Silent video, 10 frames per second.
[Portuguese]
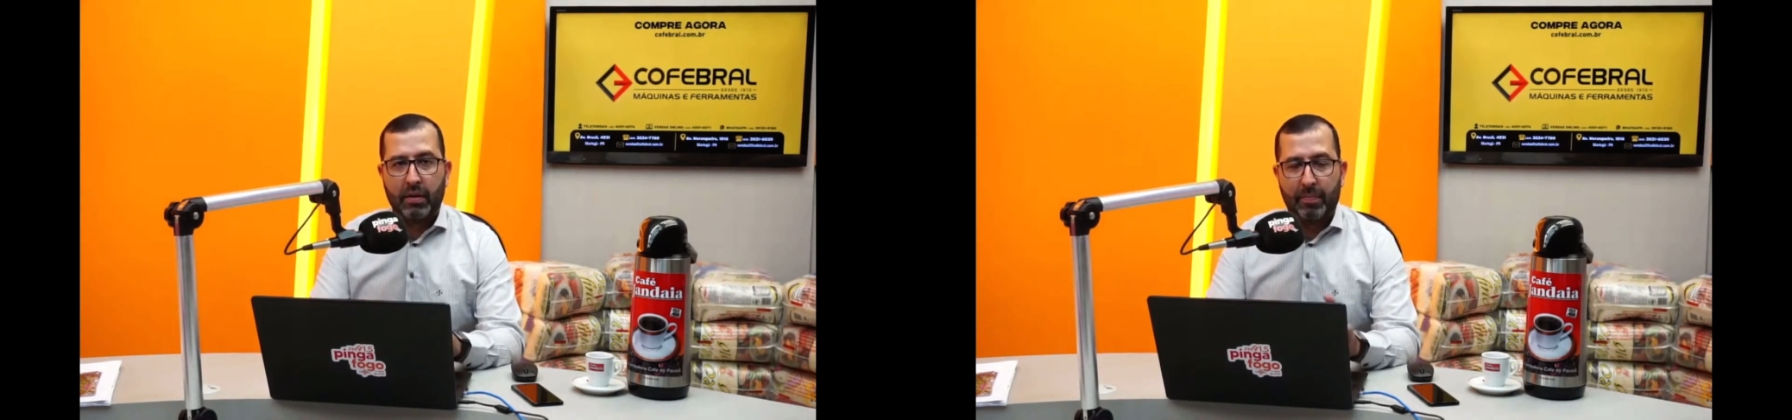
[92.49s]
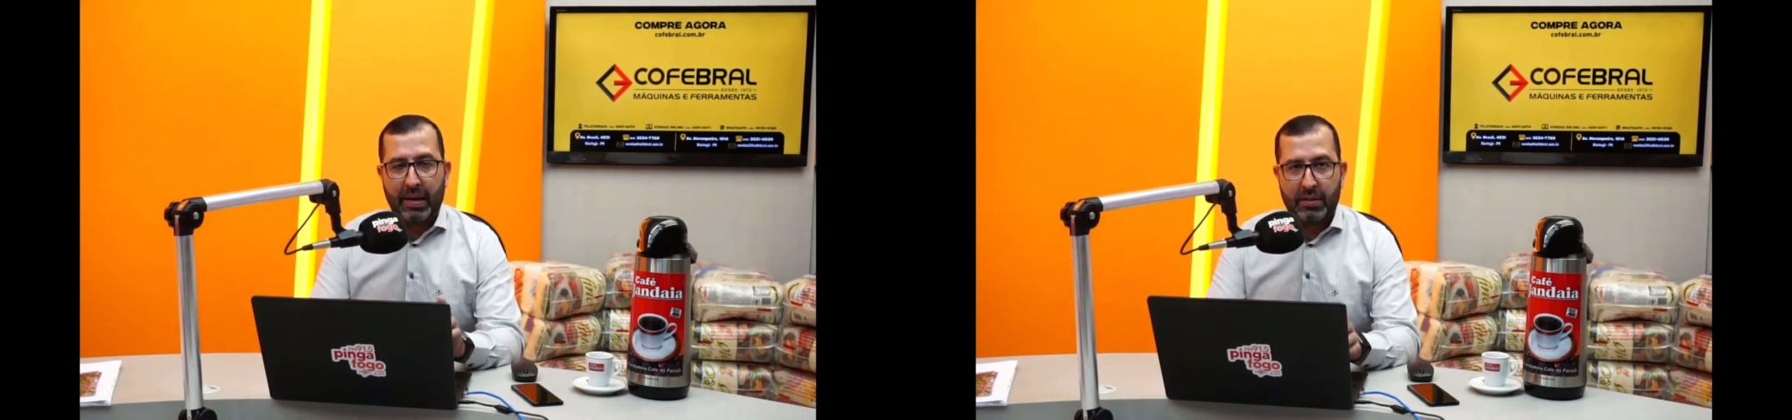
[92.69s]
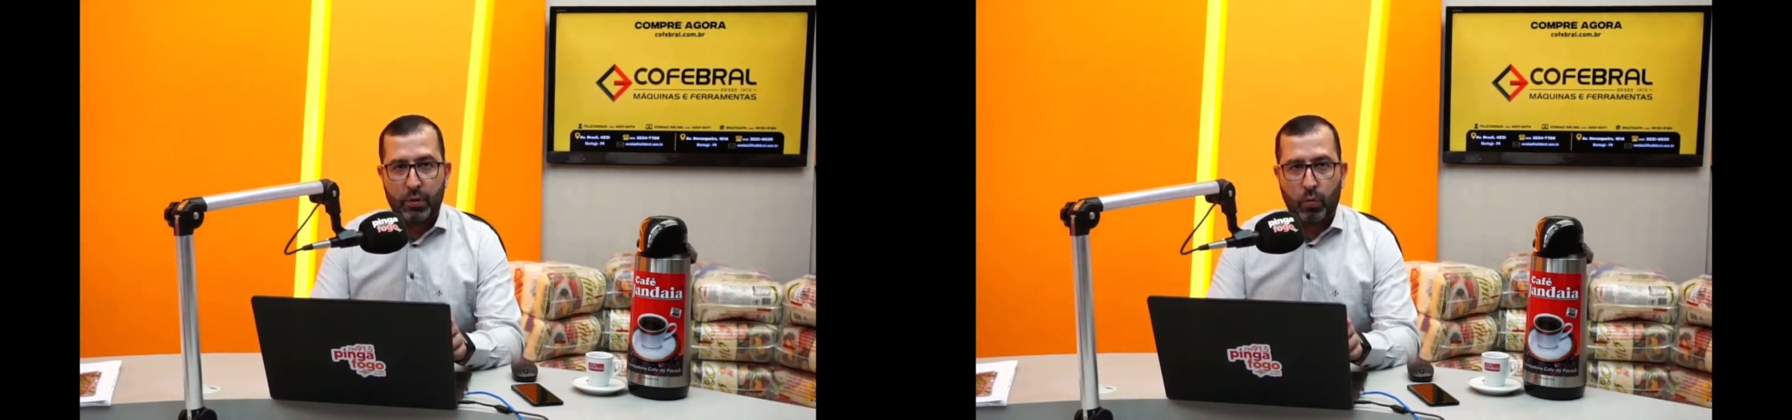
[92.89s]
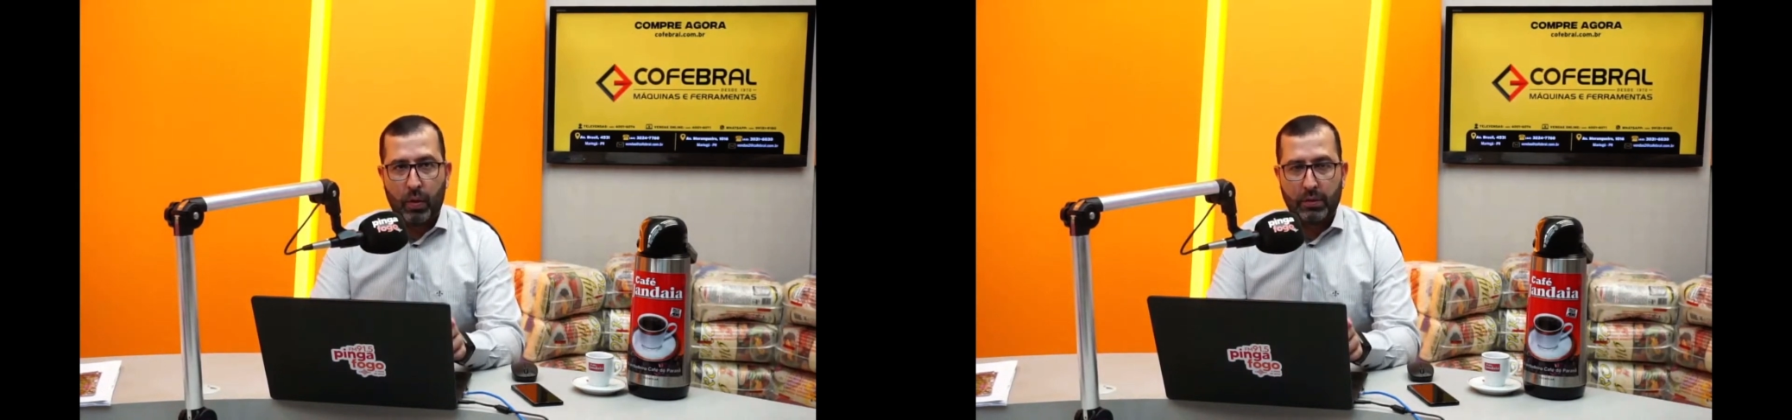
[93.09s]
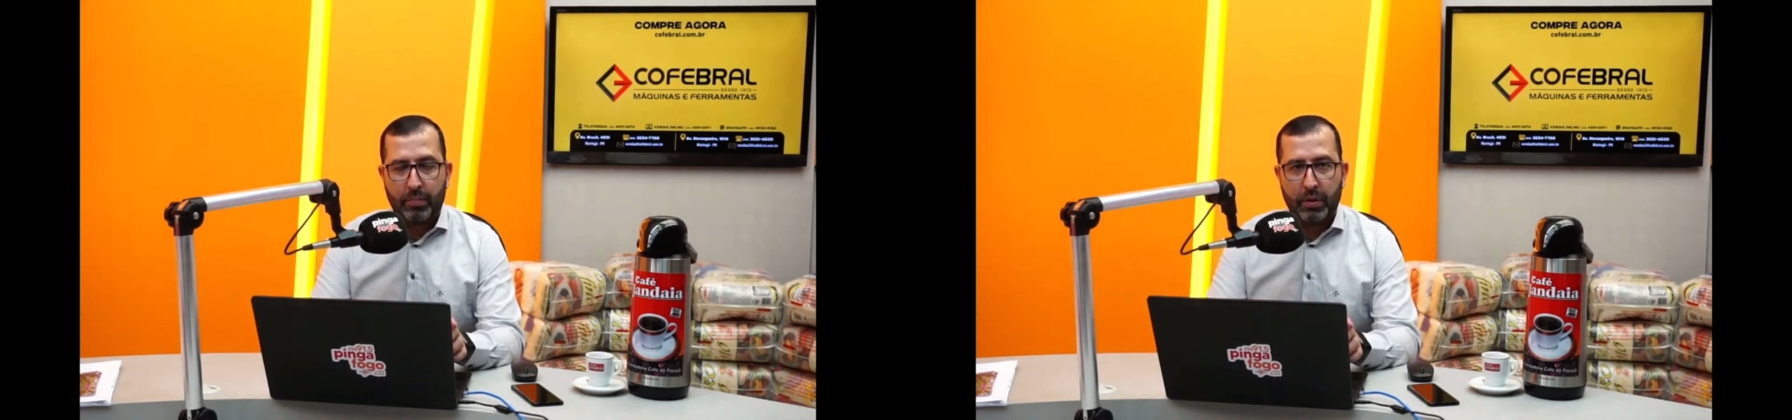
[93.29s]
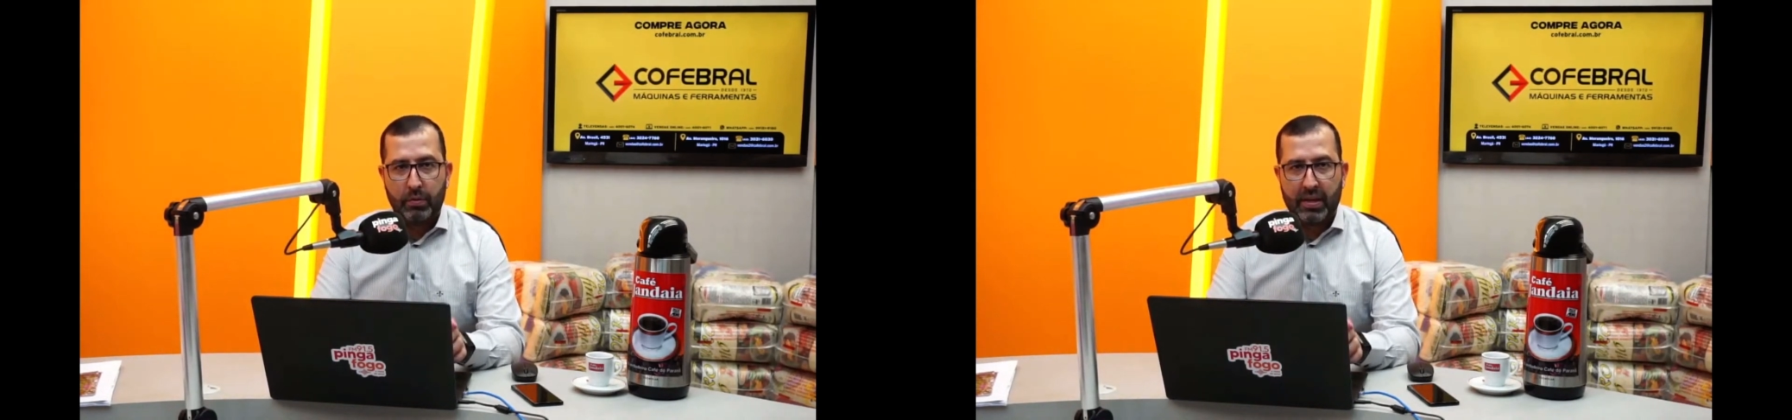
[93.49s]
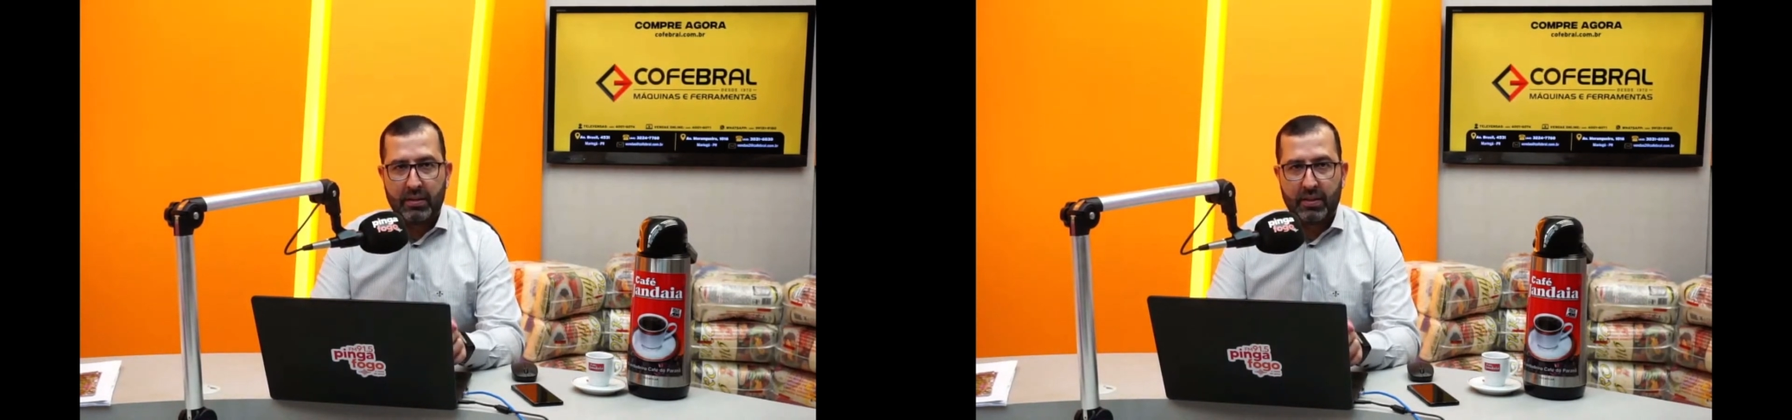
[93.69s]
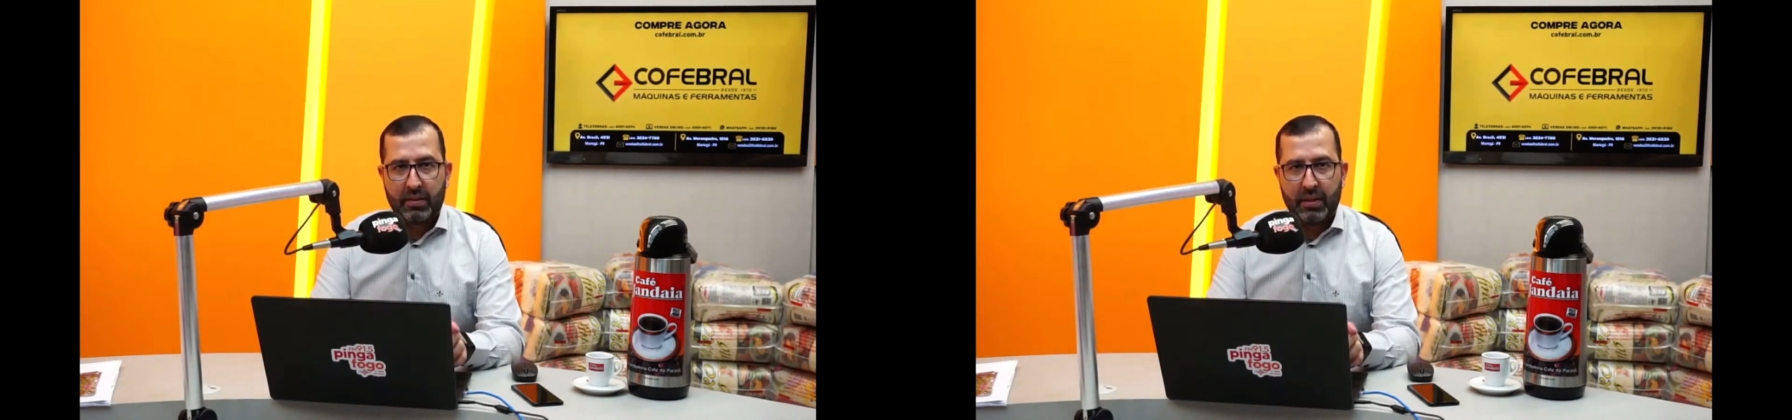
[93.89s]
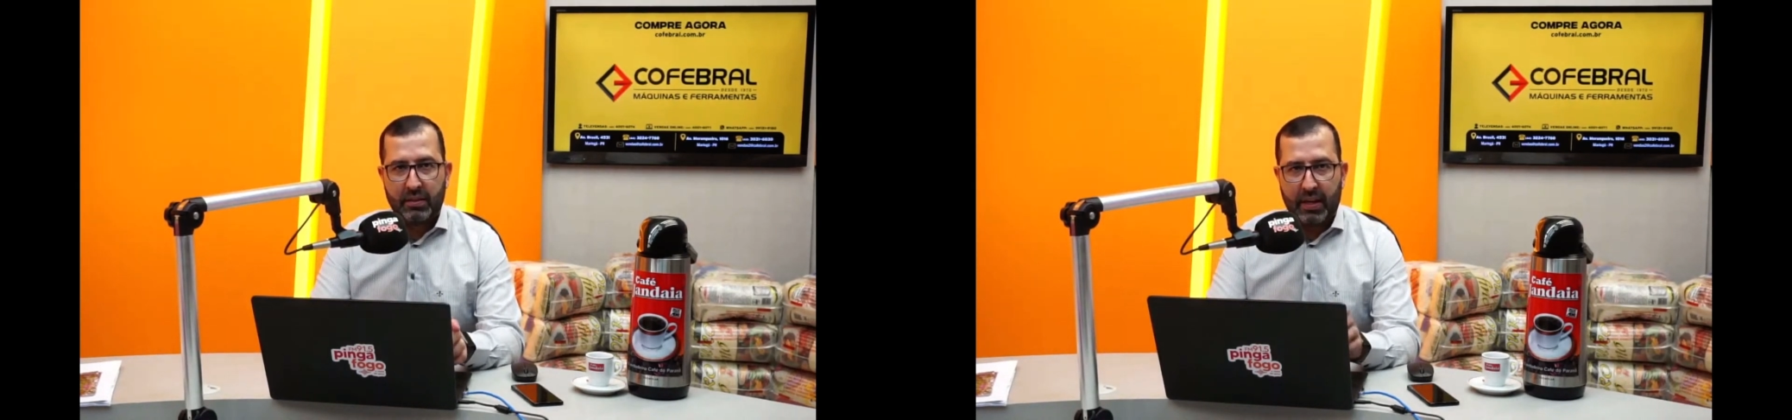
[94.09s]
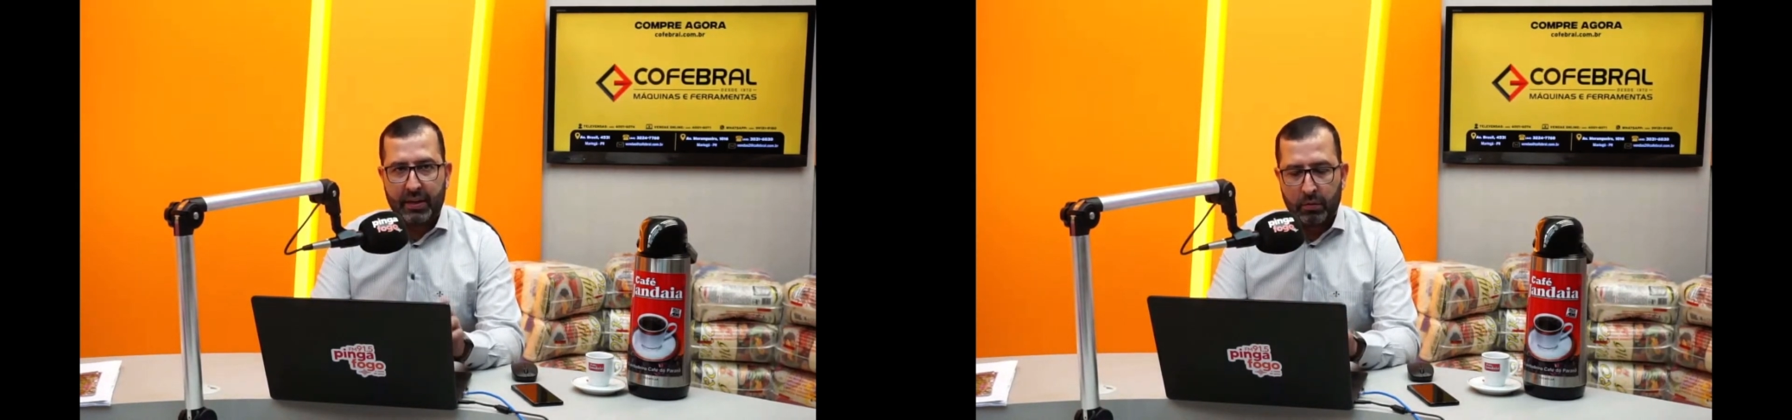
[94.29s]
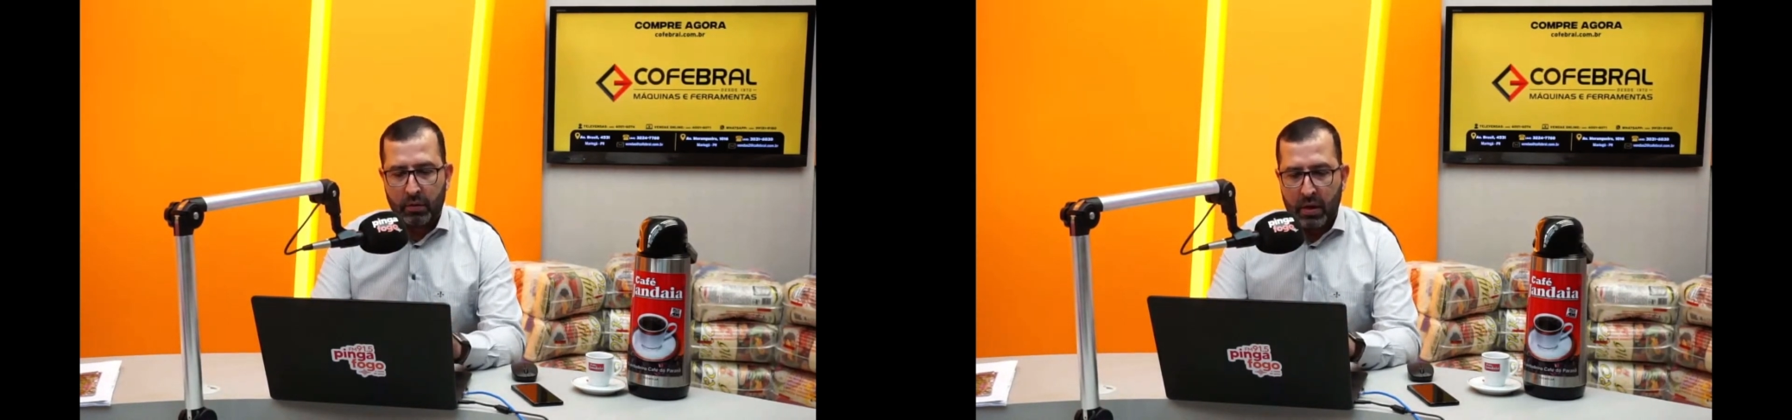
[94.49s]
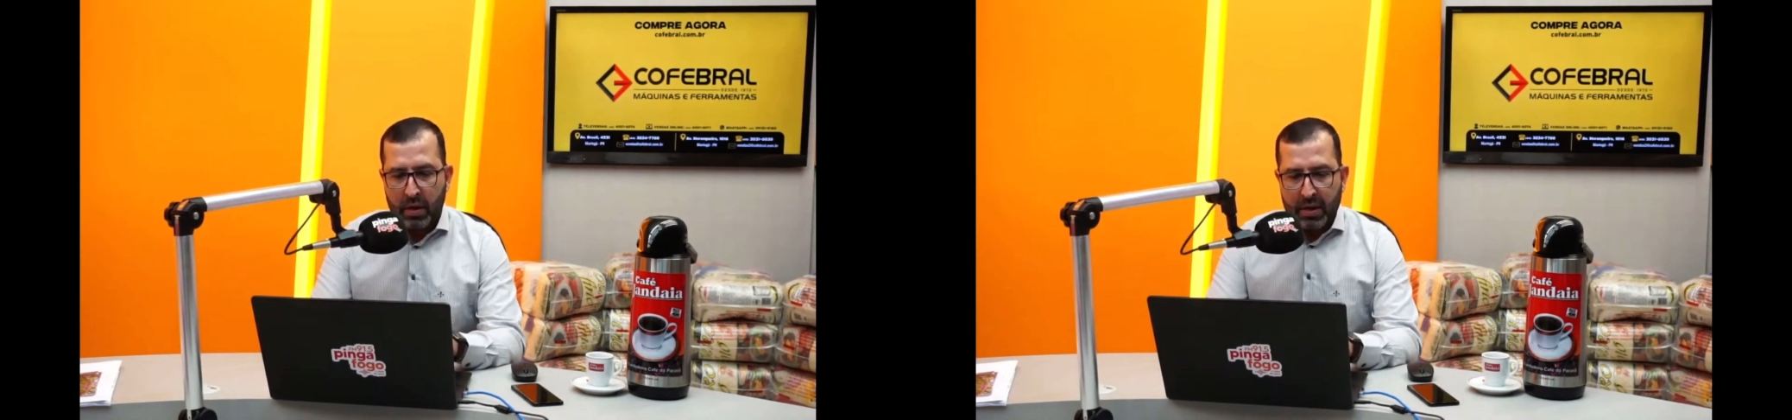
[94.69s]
Na Brasil 4531